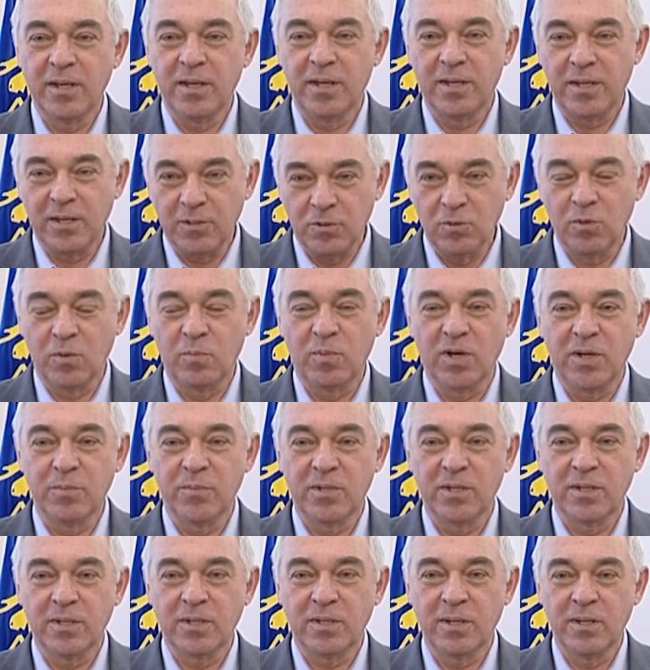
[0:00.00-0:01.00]
и
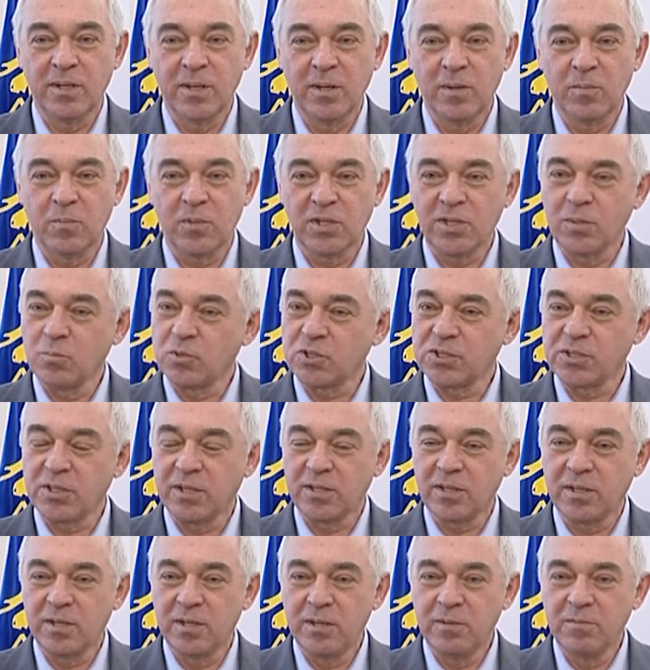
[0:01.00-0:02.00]
добрыми. Потому
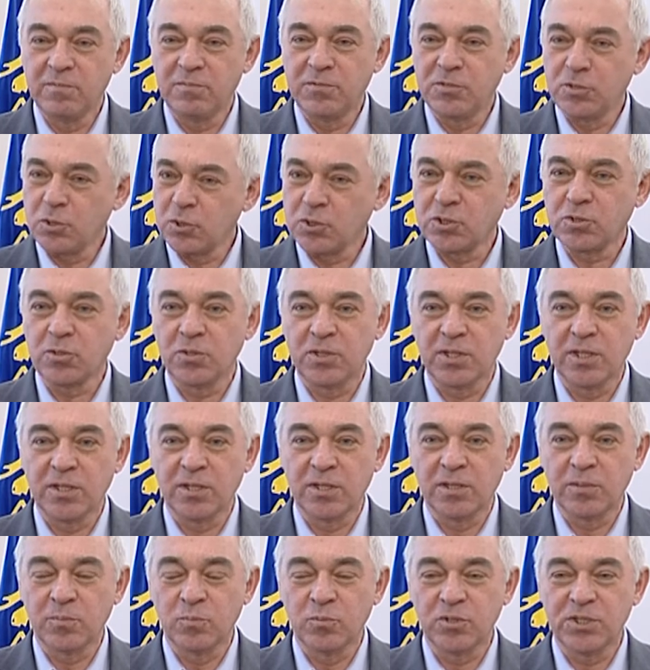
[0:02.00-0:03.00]
что все, что
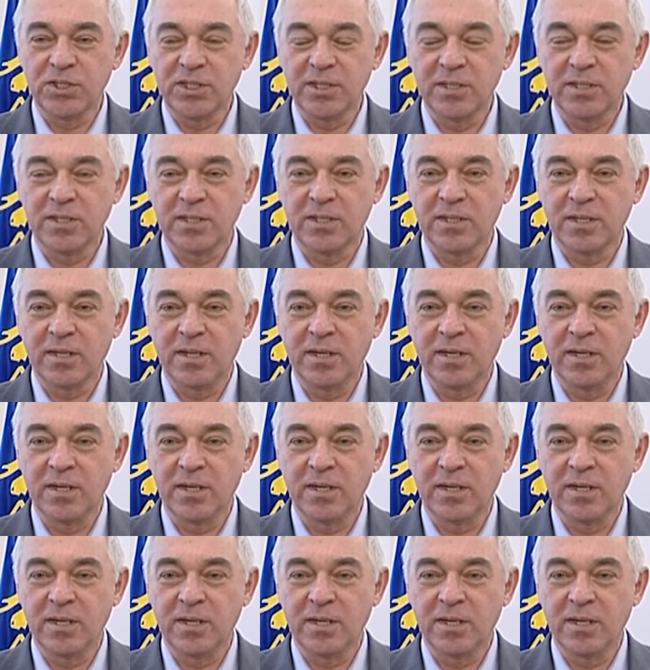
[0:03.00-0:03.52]
делают мужчины,